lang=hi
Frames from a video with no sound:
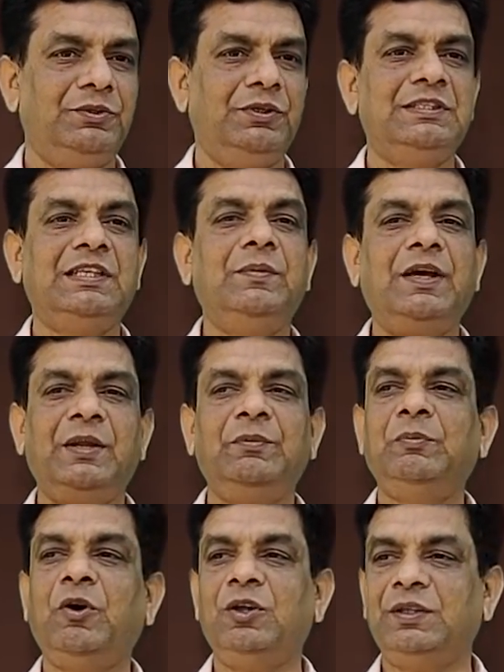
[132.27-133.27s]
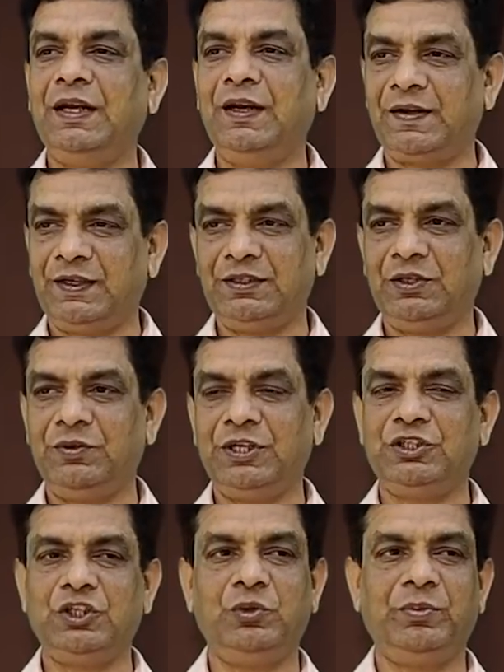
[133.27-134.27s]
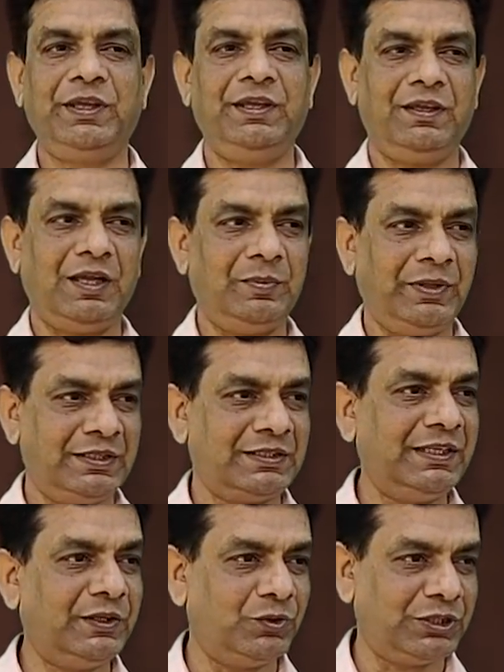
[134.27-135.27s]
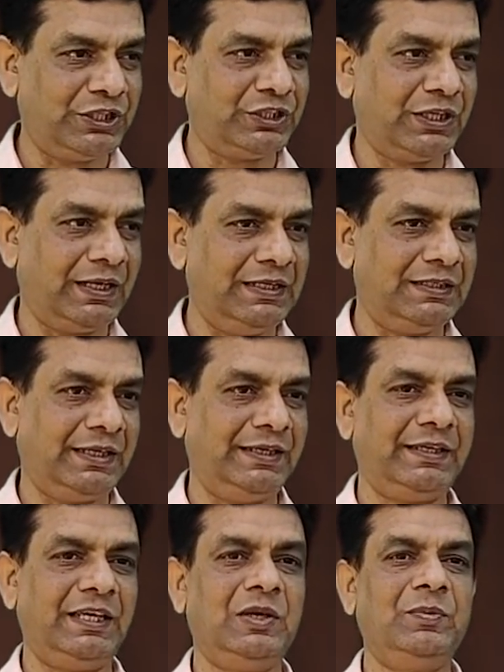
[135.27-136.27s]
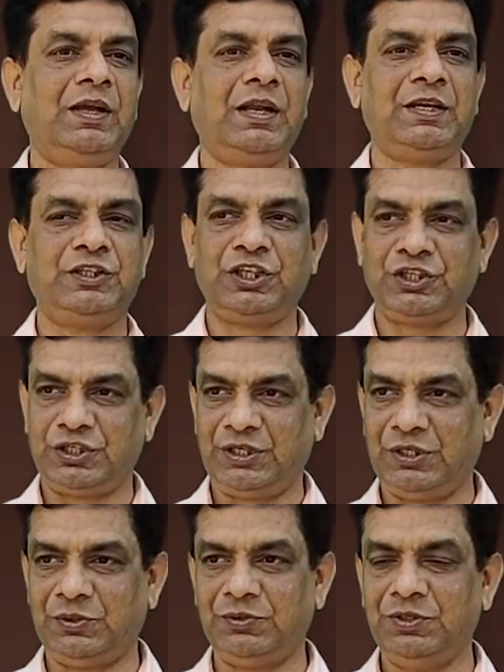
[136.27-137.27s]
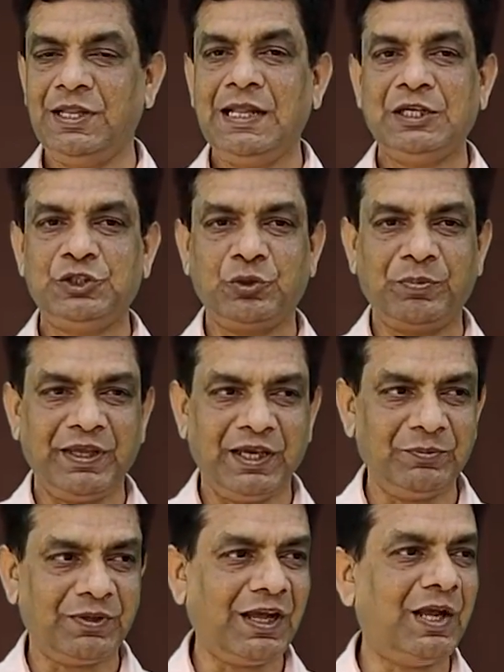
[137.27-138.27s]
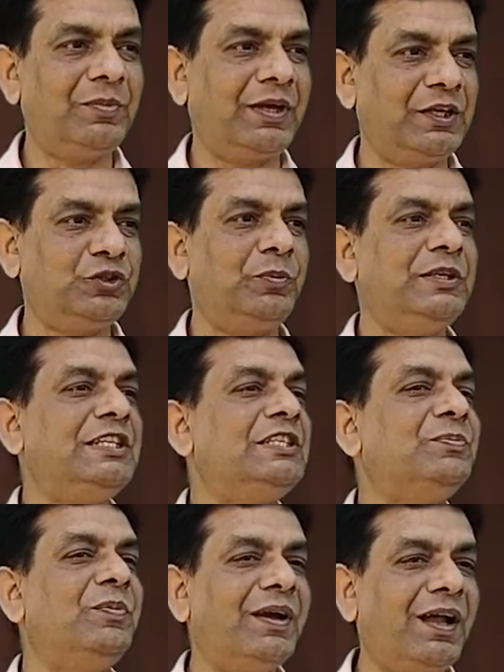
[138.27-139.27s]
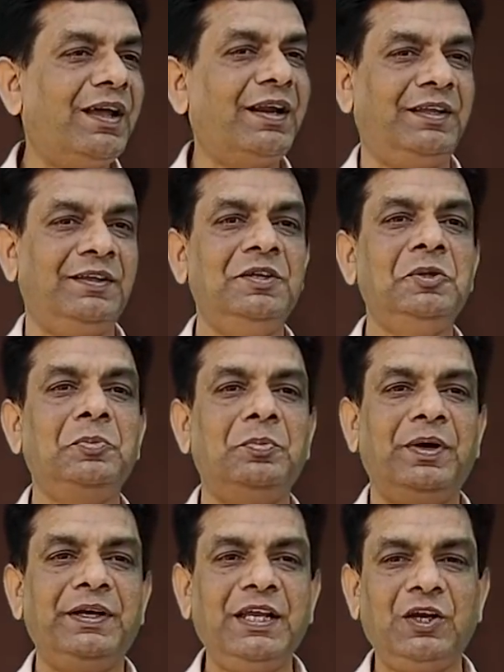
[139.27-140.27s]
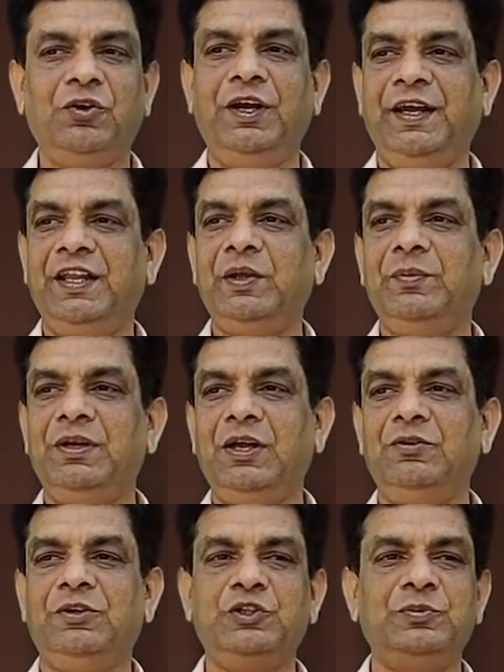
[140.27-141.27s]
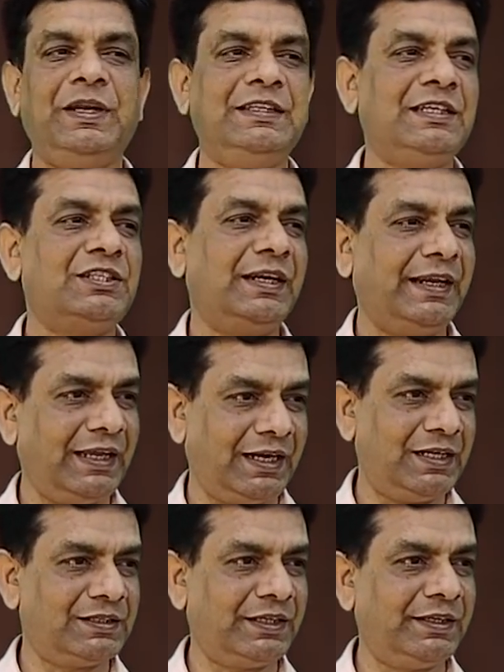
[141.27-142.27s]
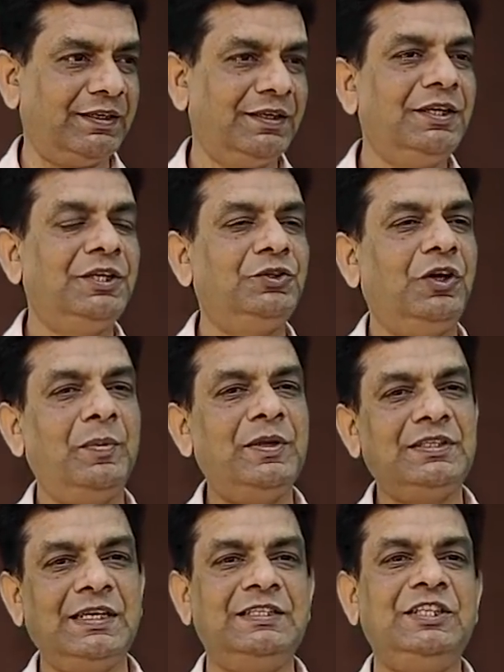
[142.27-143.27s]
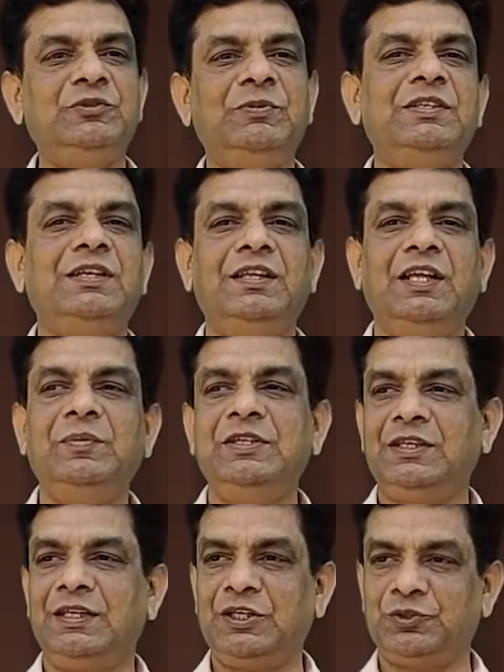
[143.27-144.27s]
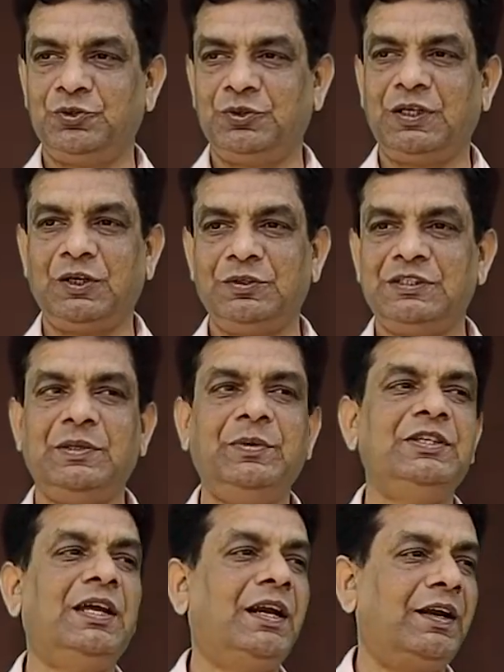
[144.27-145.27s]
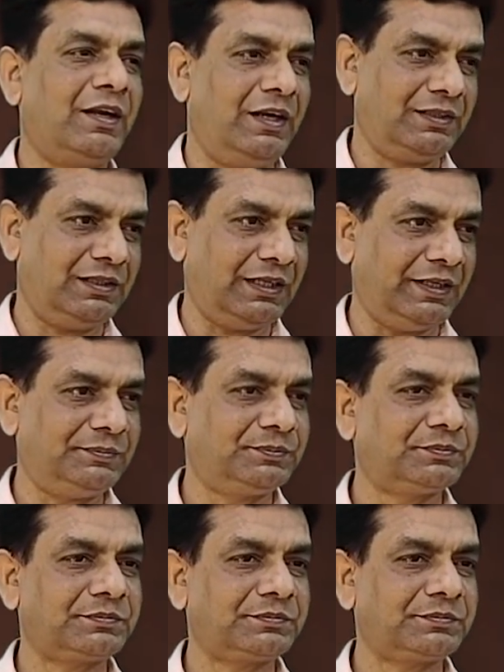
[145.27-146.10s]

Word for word: तो इसके बारे में बहुत अलर्ट रहता हूँ कि चलो भाई हमें इतनी कोशिश करनी चाहिए कि हमारा रिजेक्शन ना हो जो भी हम काम करें जो भी चीज़ बना रहे बढ़िया क्वालिटी के बनाओ कि उसमें रिजेक्शन नहीं आना चाहिए तो हमेशा इस चीज़ में ज़्यादा में ज़्यादा सोचता रहा इससे भी ज़्यादा डर लगता है